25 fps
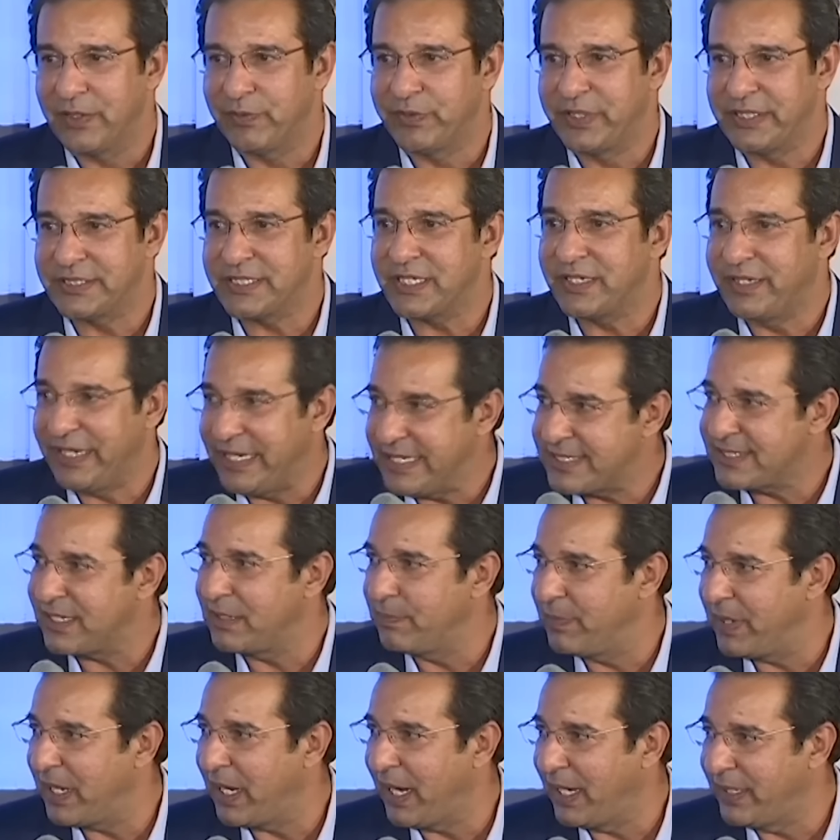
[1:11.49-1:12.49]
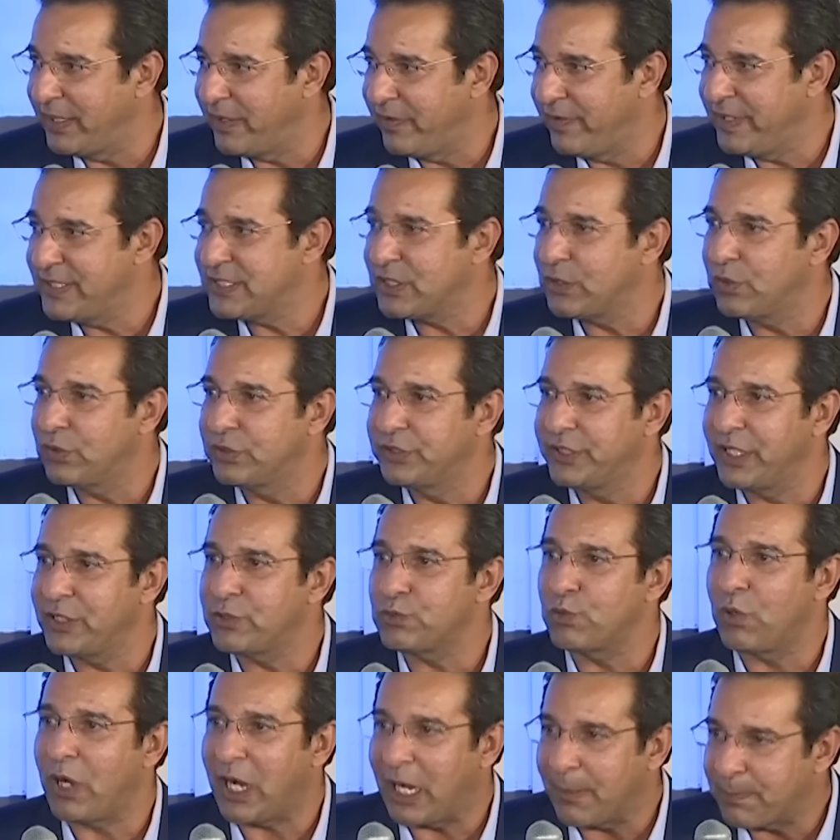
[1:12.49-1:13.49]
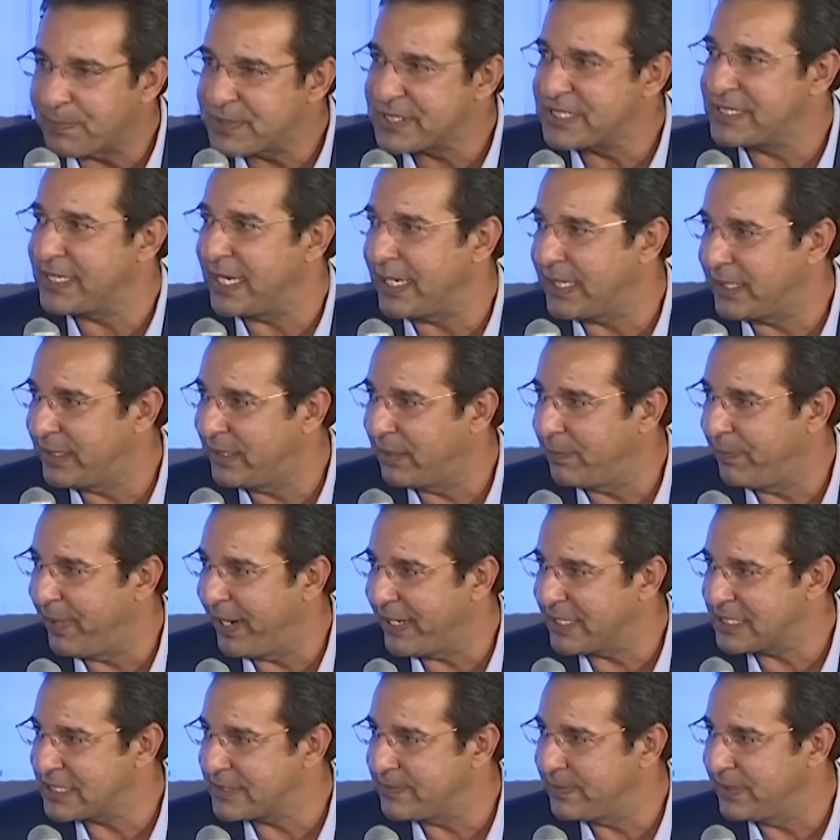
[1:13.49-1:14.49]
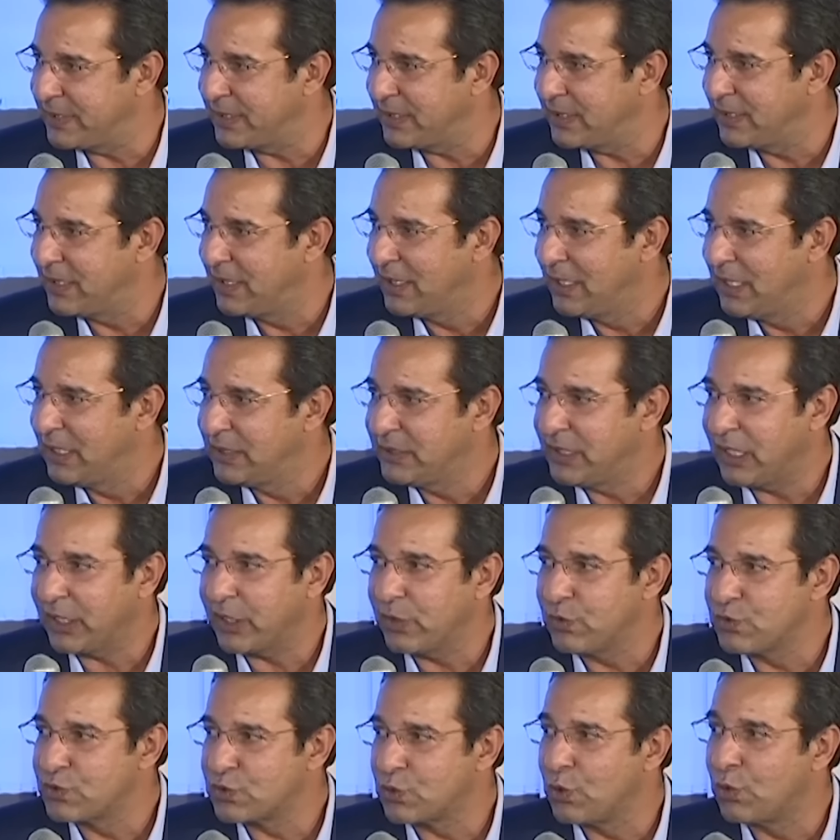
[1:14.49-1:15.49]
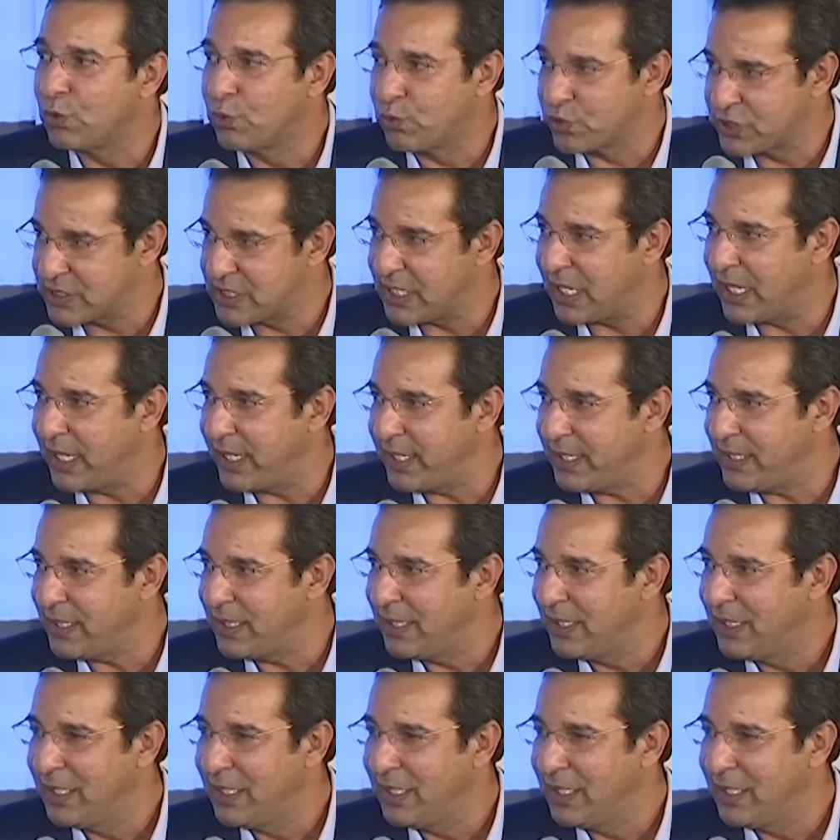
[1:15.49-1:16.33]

दर इज़ अ रीज़न बिहाइंड रीज़न होती है टू अपसेट द बैट्समैन ताकि उसको गुस्सा आए